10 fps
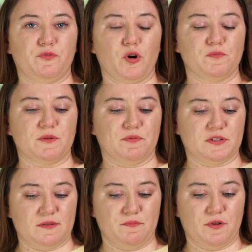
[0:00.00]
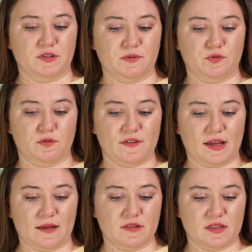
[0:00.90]
dobrze postępującym
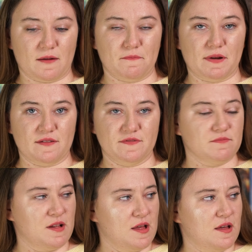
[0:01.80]
człowiekiem, gdzieś tam prawym.